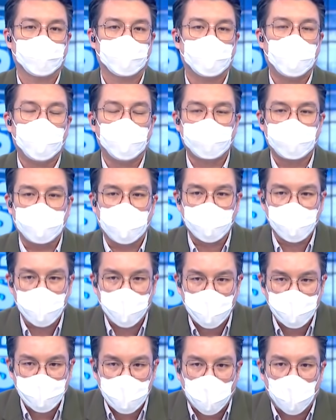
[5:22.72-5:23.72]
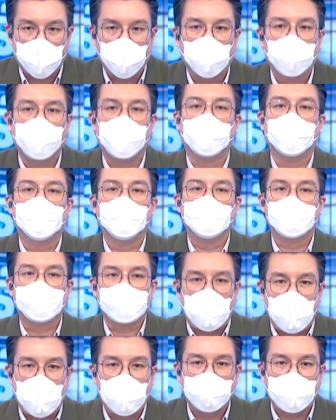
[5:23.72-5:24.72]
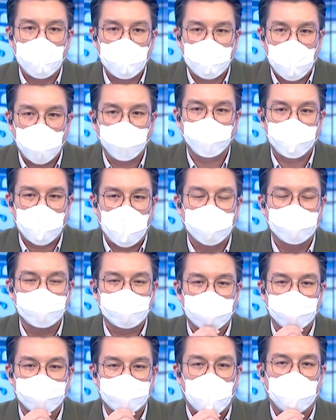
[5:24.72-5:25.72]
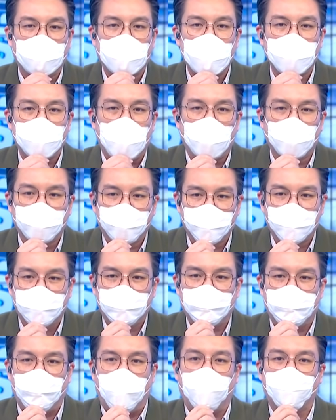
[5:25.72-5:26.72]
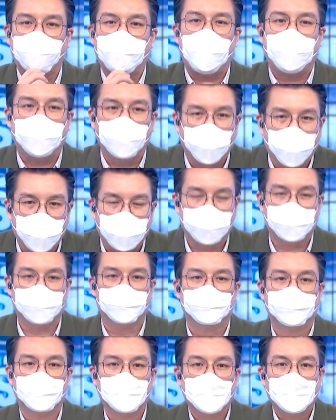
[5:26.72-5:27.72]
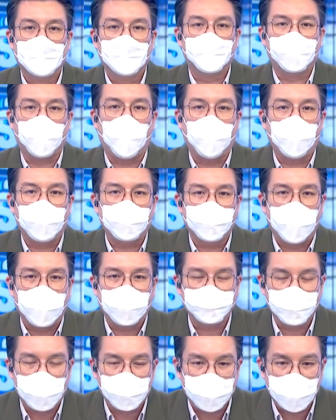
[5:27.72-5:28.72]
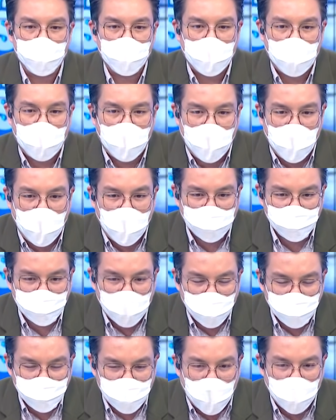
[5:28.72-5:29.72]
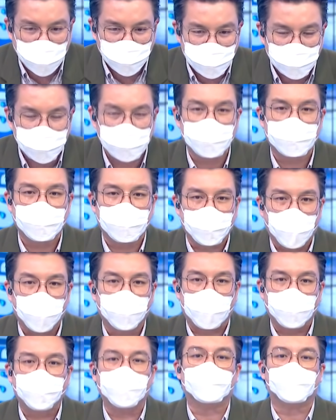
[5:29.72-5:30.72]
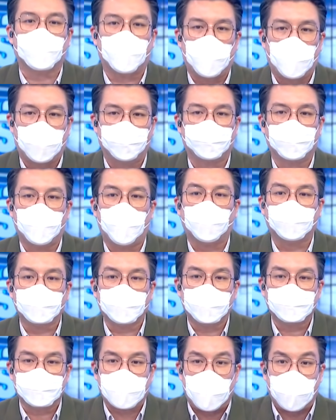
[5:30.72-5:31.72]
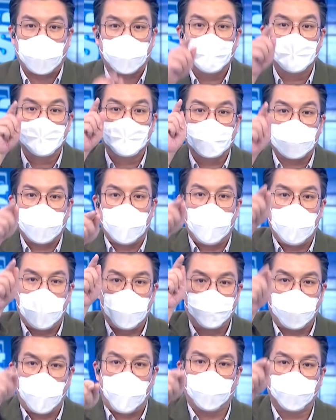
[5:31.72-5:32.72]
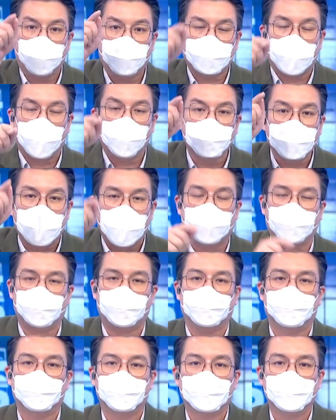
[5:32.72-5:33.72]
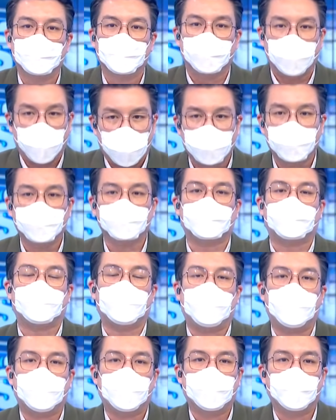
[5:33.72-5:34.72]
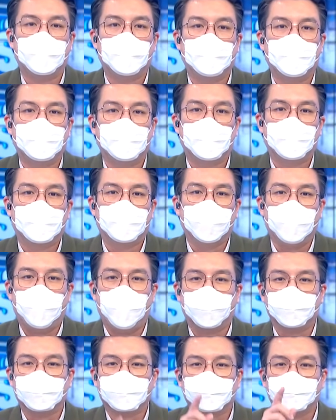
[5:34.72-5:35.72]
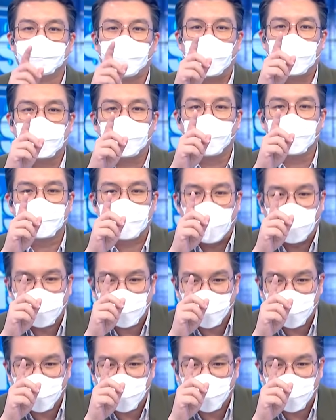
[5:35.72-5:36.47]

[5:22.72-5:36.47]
ที่เสียชีวิตจากโควิด จะได้รับการจัดสรรให้เผาฟรีอย่างแน่นอน เพราะมันไม่มีค่าใช้จ่ายอื่นๆ ที่ต้องรับผิดชอบนอกเหนือจากค่าเผาเท่านั้น ลองดูสิฮะ ลองเป็นตัวตั้ง